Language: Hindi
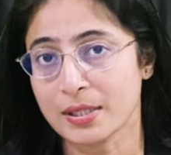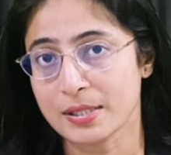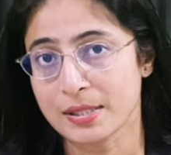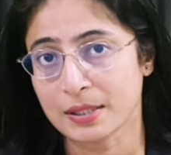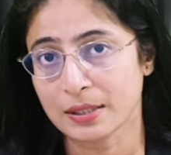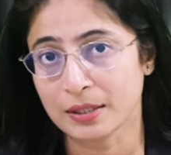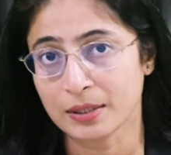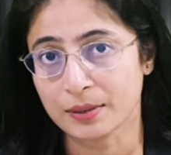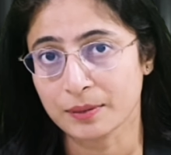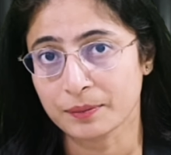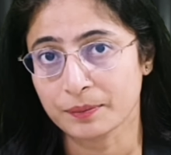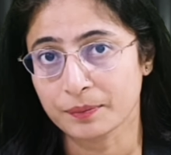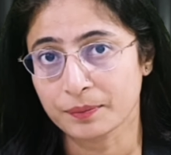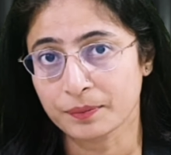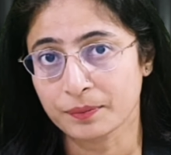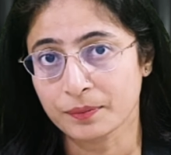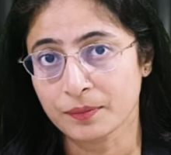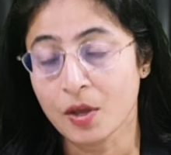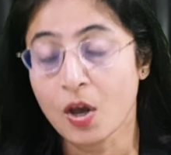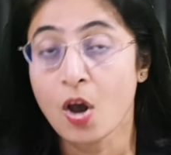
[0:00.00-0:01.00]
सकें
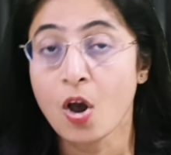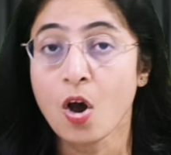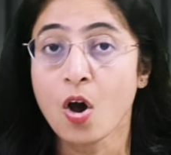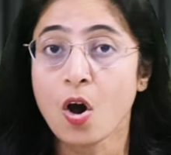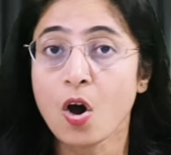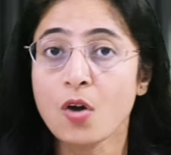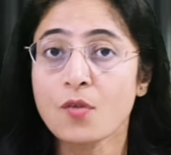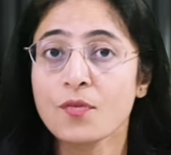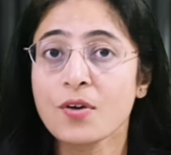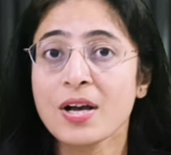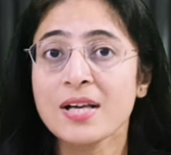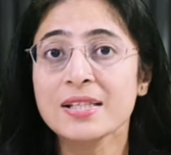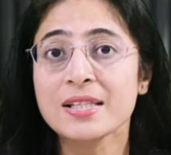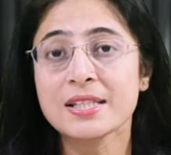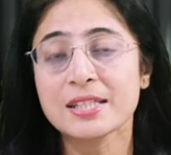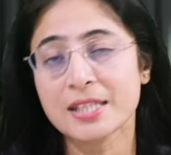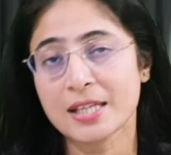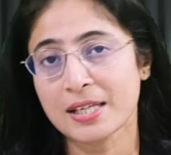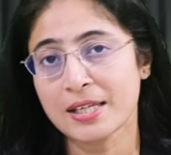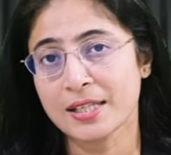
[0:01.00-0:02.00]
और वहाँ से
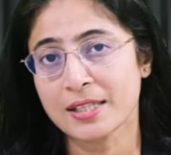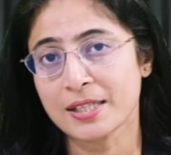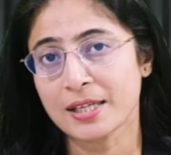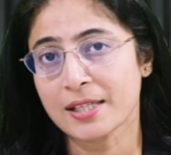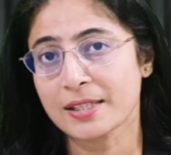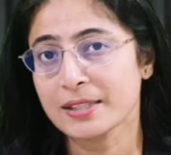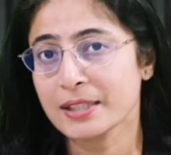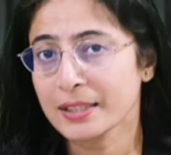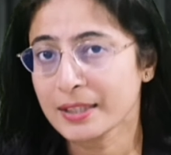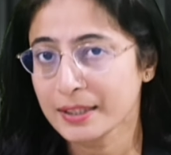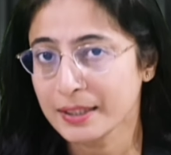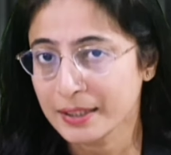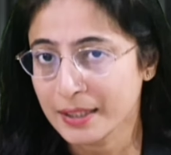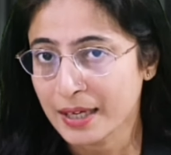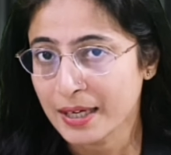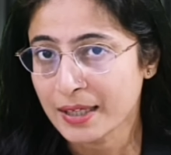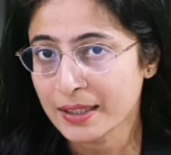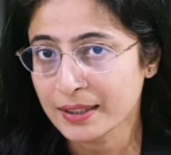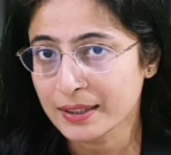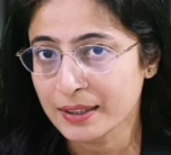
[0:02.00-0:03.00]
चले जाएं ये कह
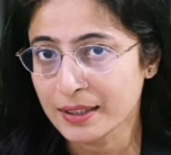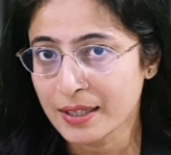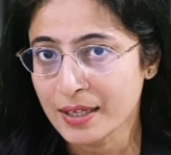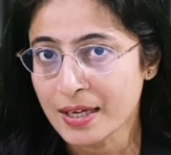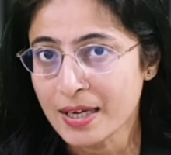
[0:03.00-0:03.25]
के